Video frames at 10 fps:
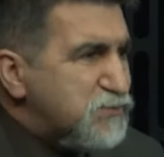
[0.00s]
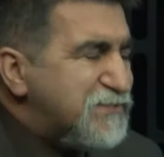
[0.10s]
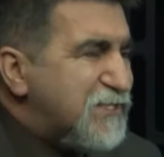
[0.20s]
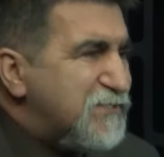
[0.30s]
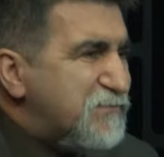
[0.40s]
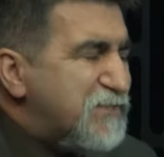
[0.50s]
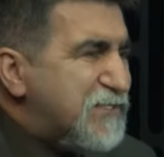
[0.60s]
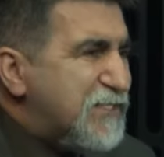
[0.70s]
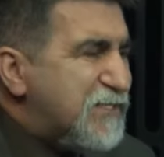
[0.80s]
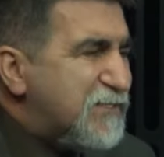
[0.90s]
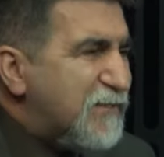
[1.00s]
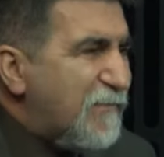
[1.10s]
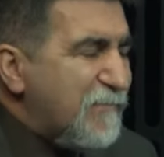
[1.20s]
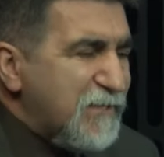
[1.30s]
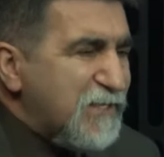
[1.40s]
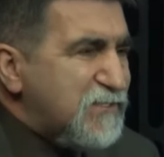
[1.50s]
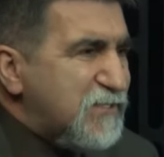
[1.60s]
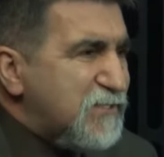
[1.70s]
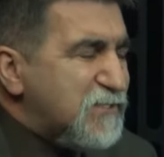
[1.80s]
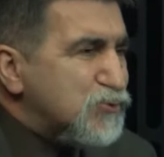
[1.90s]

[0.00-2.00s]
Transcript: Biz sadece bitkilerin eterik,